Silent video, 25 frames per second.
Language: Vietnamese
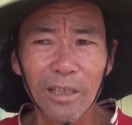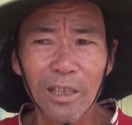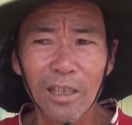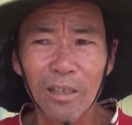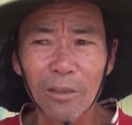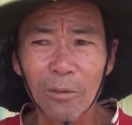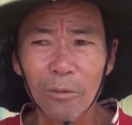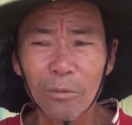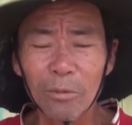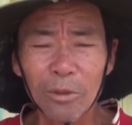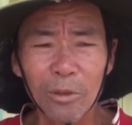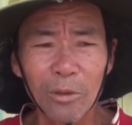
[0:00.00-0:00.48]
bây
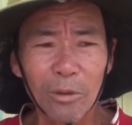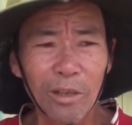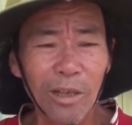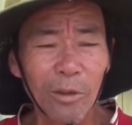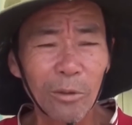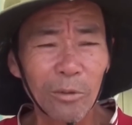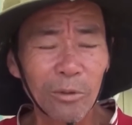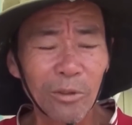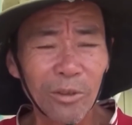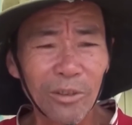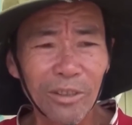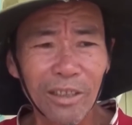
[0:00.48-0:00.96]
giờ cũng yêu
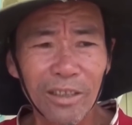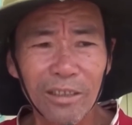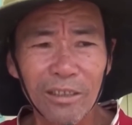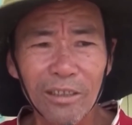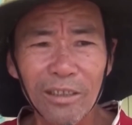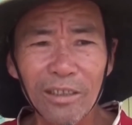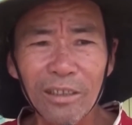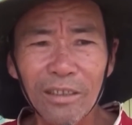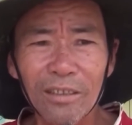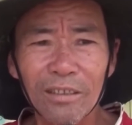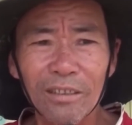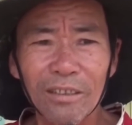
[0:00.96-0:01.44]
cầu cho nhà
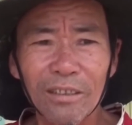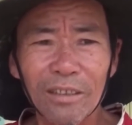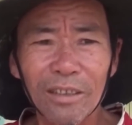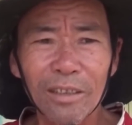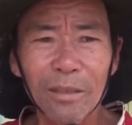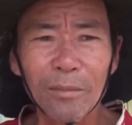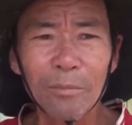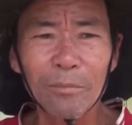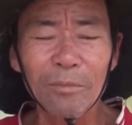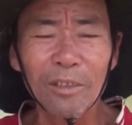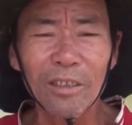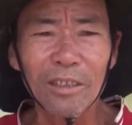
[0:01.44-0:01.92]
nước
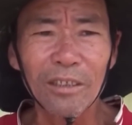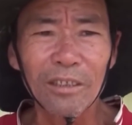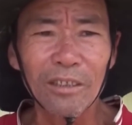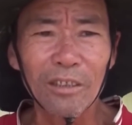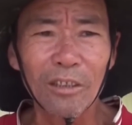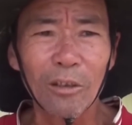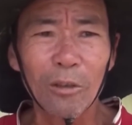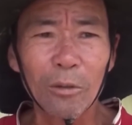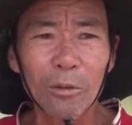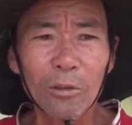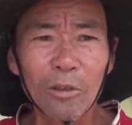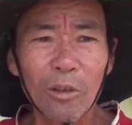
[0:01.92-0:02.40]
kiếm
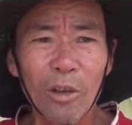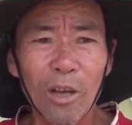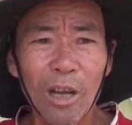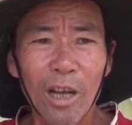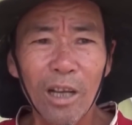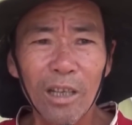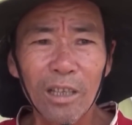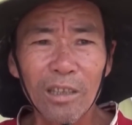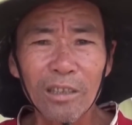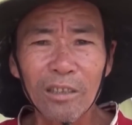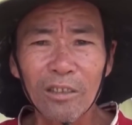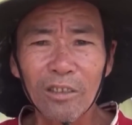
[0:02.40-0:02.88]
cái chỗ
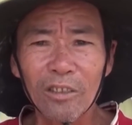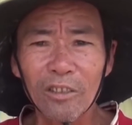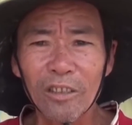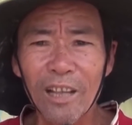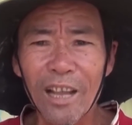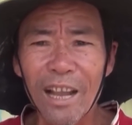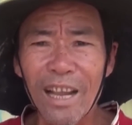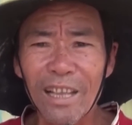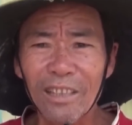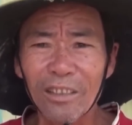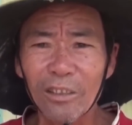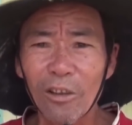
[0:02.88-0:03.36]
cho ở cho
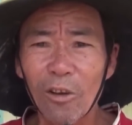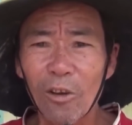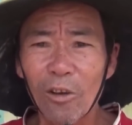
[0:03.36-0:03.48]
nó an